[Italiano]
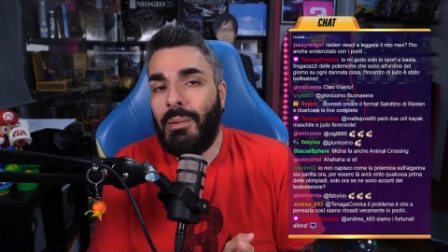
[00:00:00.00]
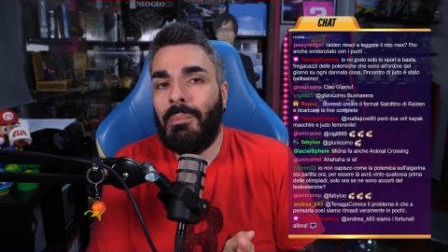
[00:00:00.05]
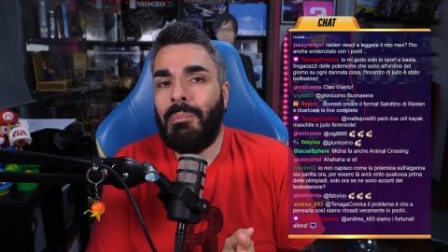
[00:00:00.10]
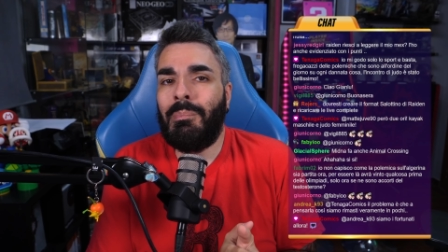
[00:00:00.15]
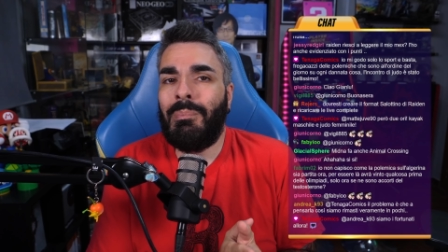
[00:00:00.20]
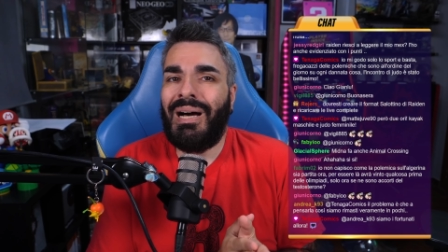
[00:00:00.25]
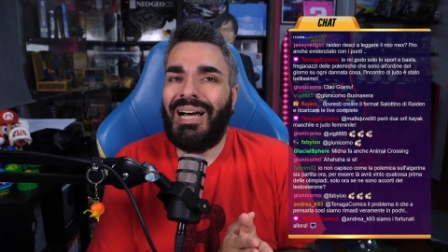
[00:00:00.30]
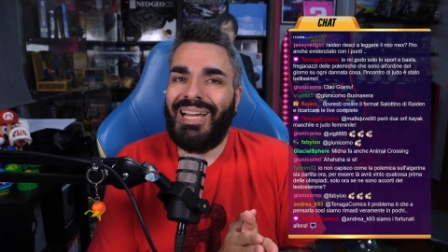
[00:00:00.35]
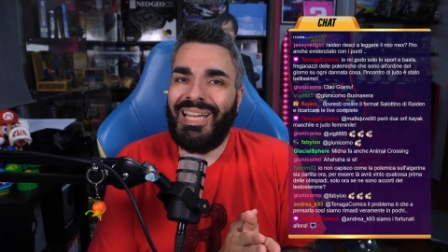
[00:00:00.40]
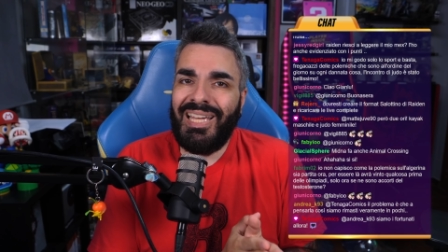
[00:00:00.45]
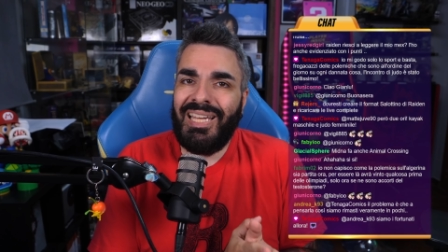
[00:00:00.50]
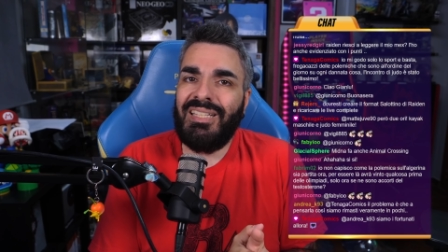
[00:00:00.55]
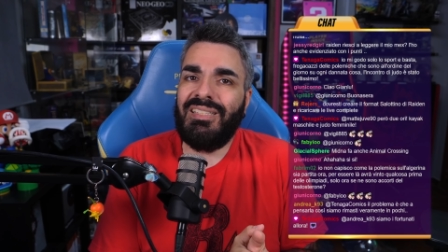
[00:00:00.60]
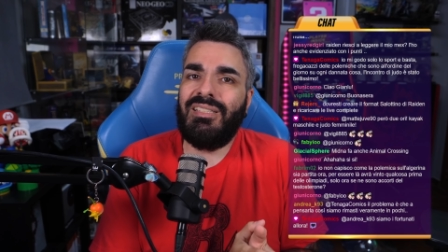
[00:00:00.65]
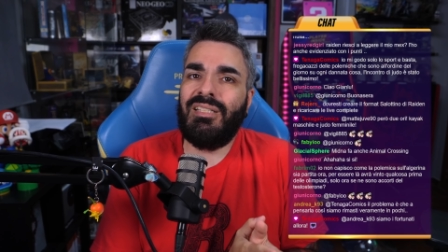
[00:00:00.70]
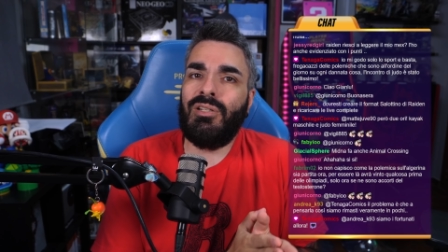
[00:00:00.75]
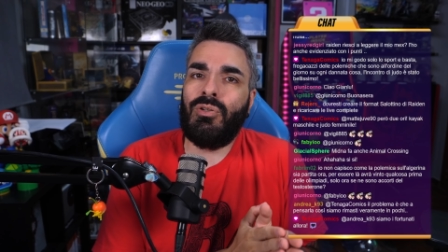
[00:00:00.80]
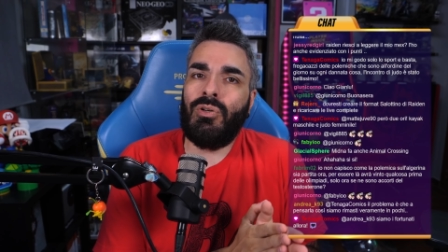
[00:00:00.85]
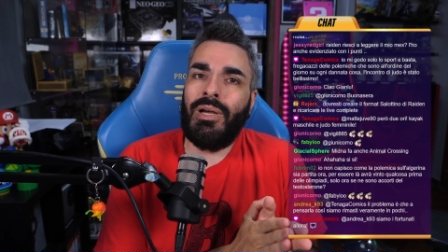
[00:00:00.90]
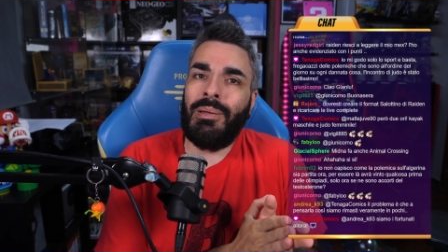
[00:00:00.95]
ma
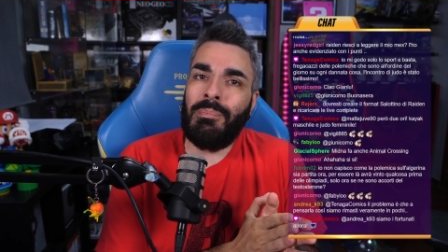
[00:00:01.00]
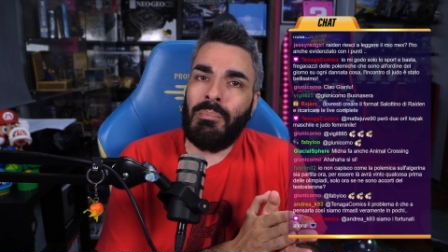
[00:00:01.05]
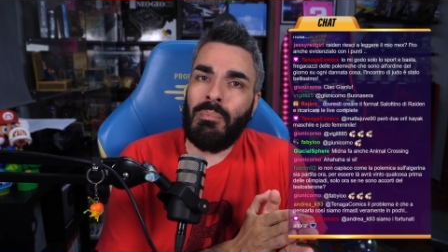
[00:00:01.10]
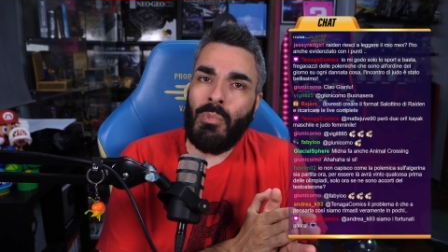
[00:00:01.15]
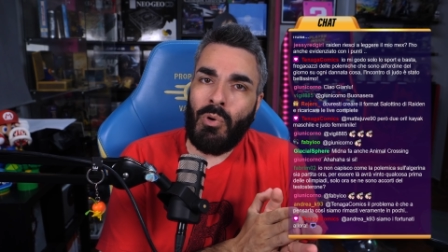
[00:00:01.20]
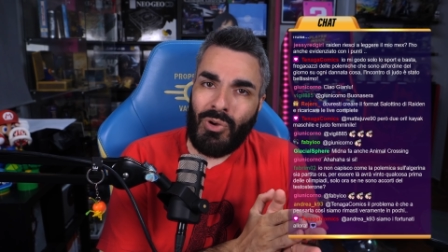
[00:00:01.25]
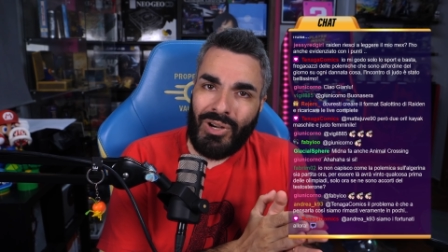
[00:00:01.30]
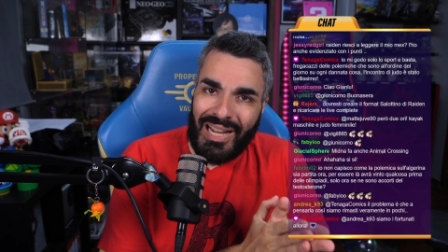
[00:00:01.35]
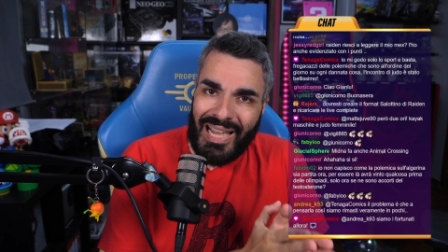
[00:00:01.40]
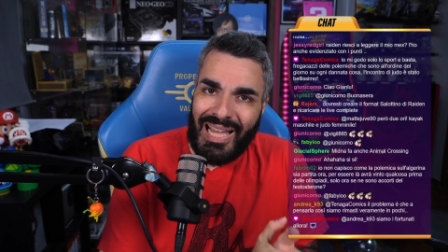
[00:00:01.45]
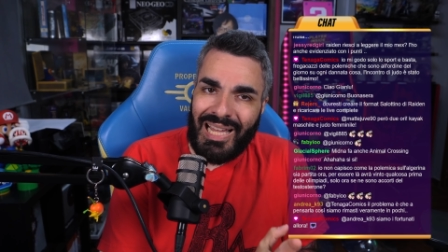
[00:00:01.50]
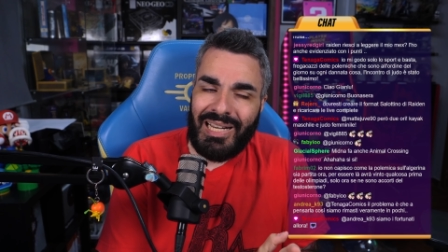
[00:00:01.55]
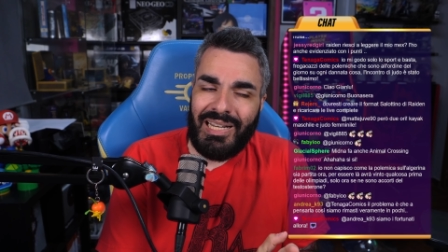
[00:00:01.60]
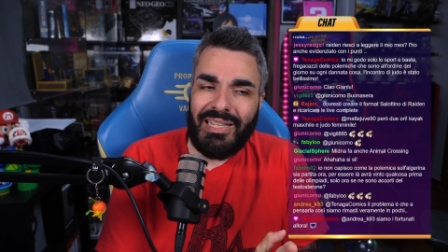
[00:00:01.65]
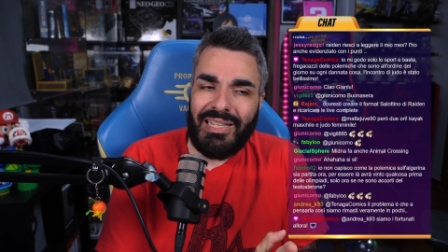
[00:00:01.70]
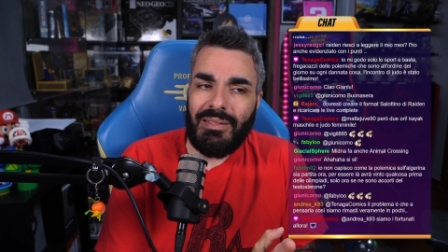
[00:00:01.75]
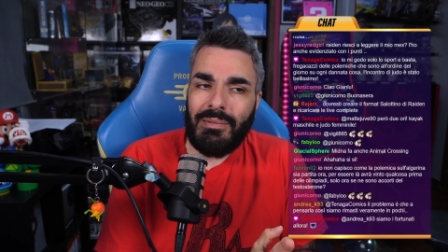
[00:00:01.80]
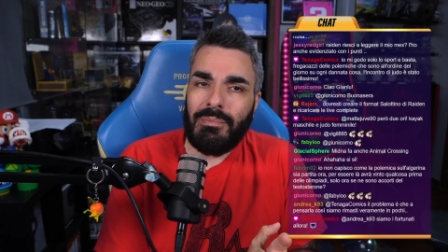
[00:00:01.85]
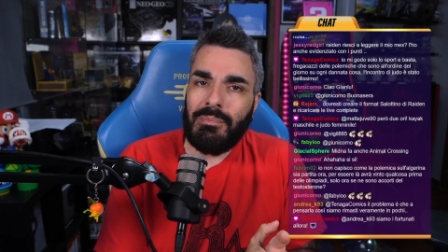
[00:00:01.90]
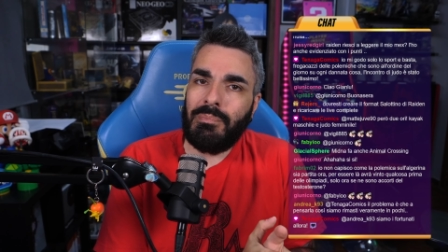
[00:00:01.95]
etico e
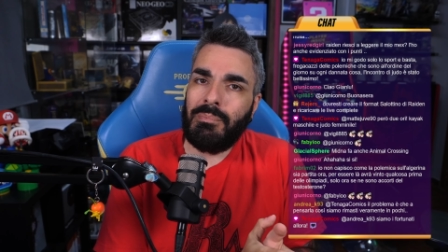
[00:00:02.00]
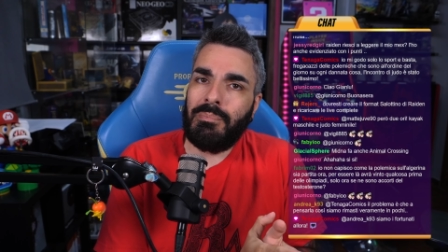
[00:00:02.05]
morale